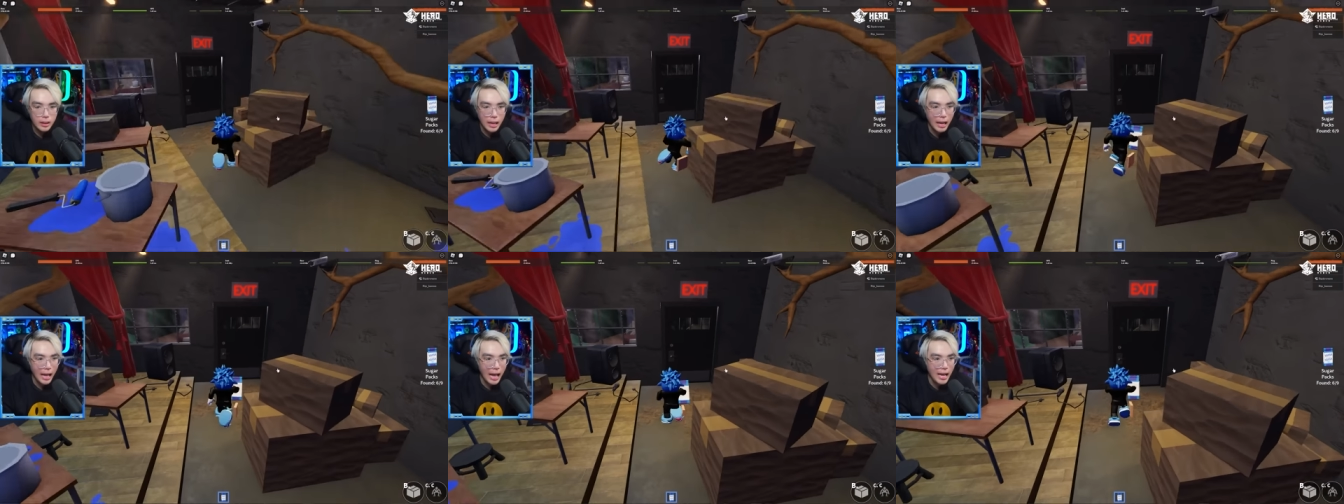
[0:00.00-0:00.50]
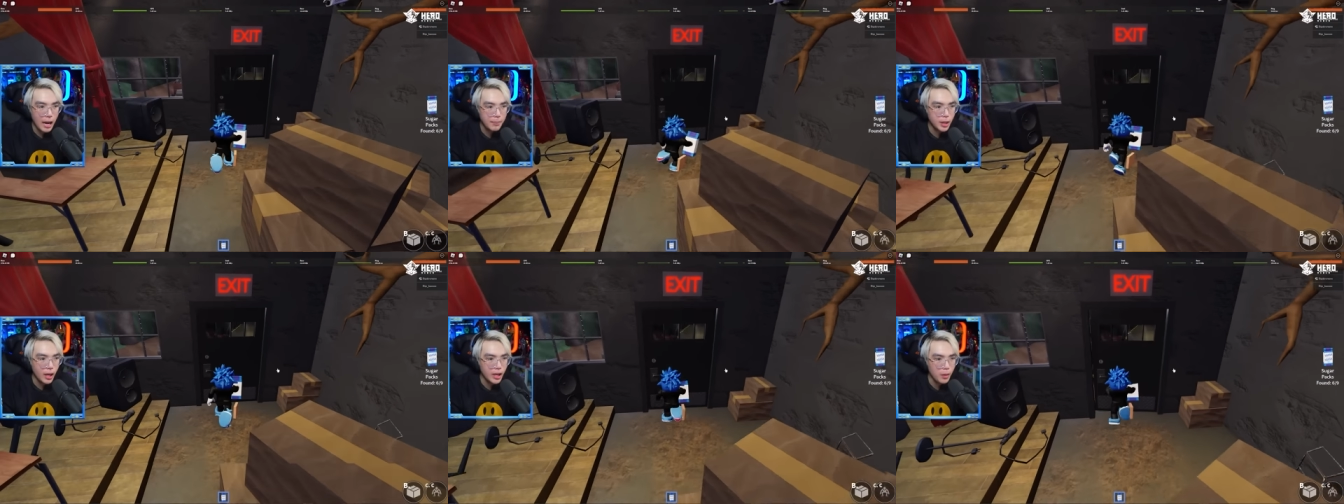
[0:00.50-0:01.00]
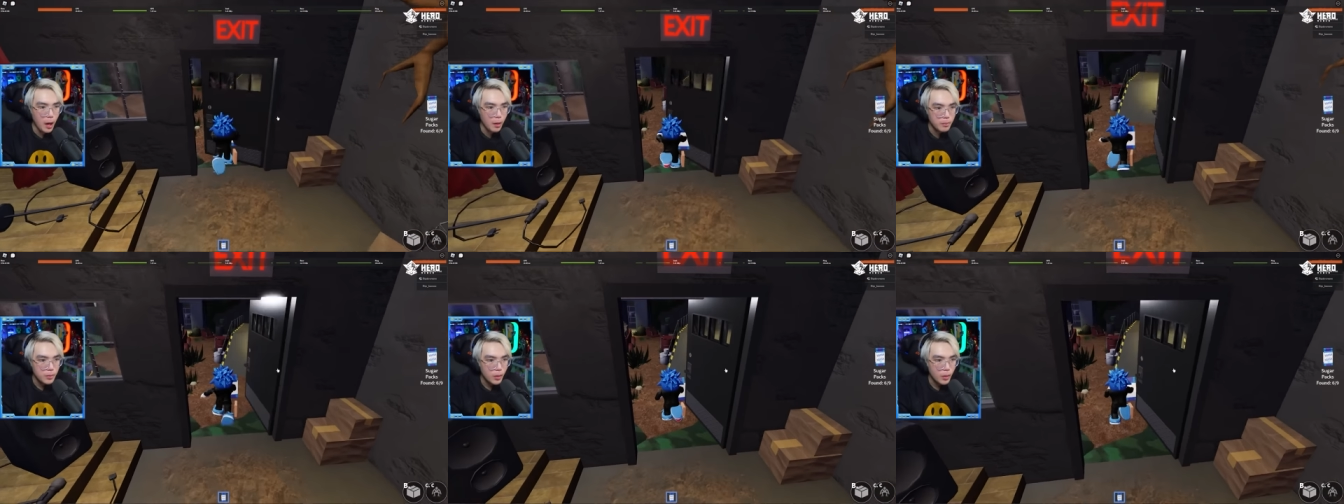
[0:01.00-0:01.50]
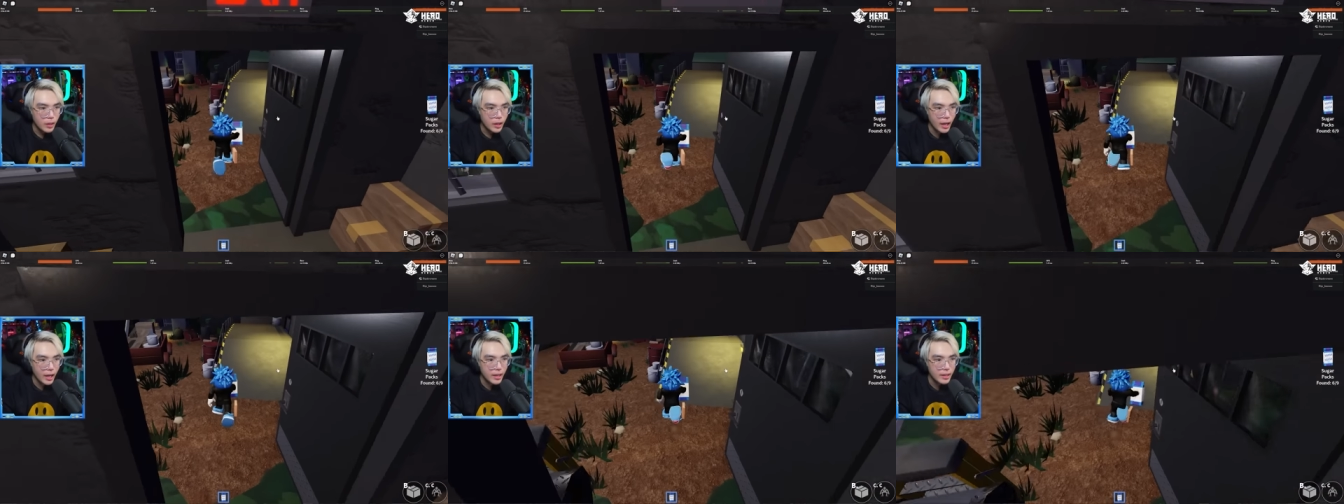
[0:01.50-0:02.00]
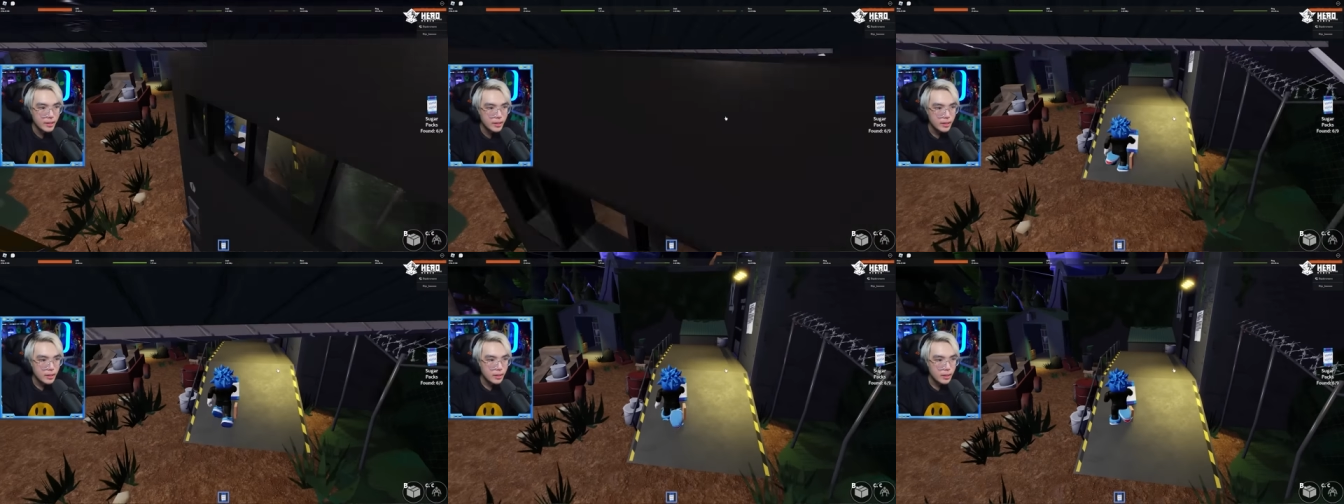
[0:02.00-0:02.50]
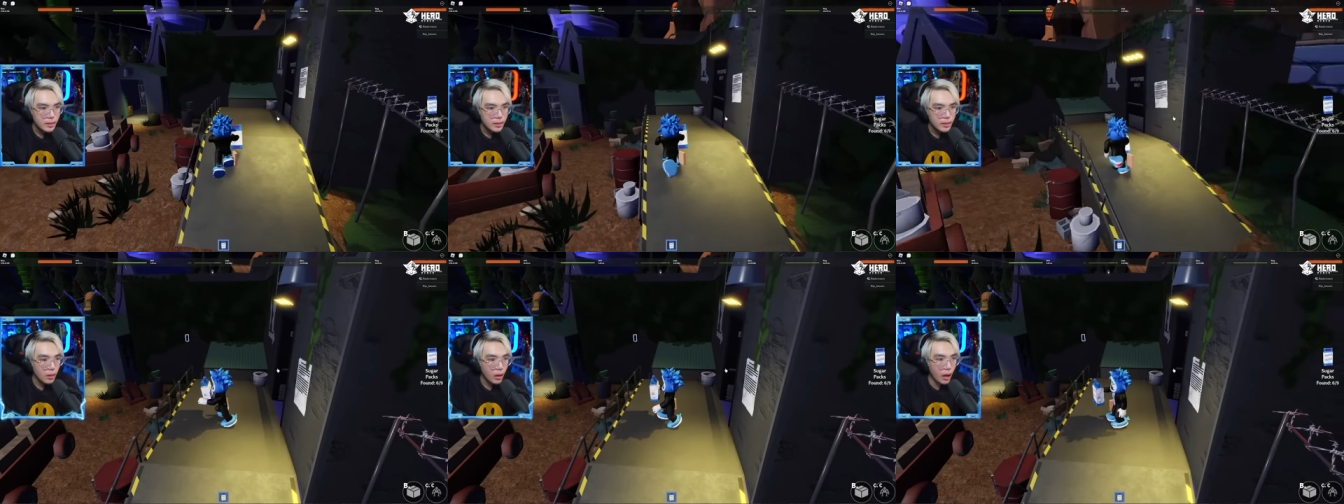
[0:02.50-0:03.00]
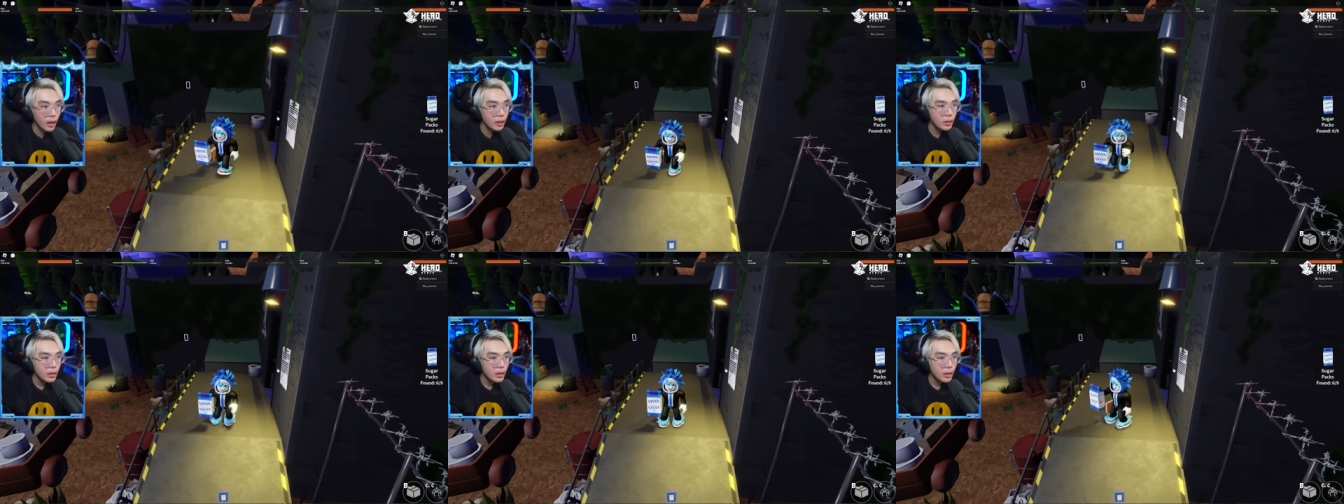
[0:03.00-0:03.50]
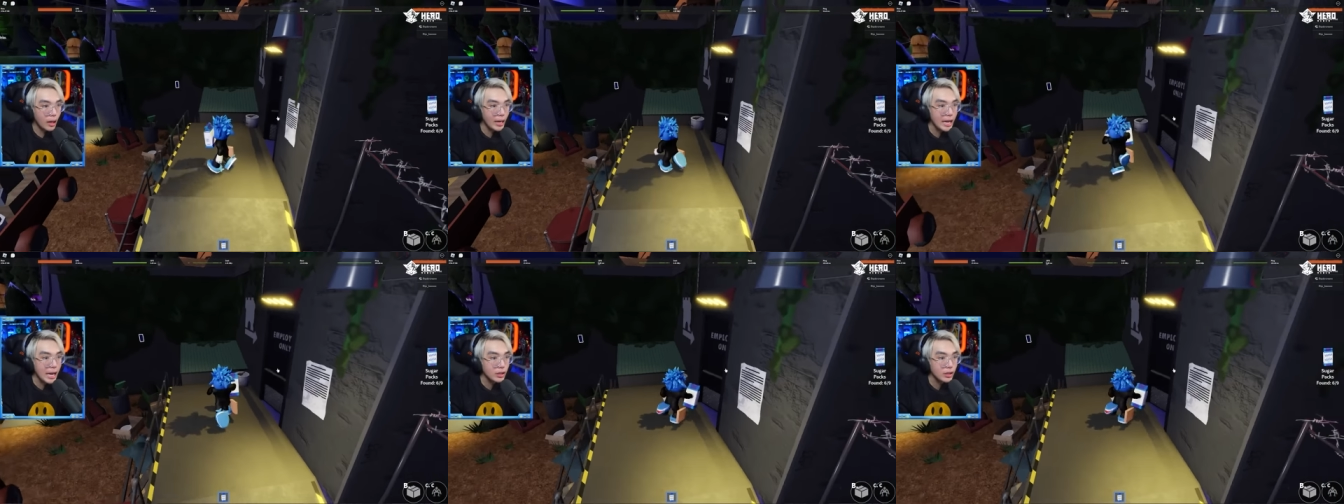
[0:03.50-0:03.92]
là hai hộp nữa thôi đúng không ok ơ ở đây đây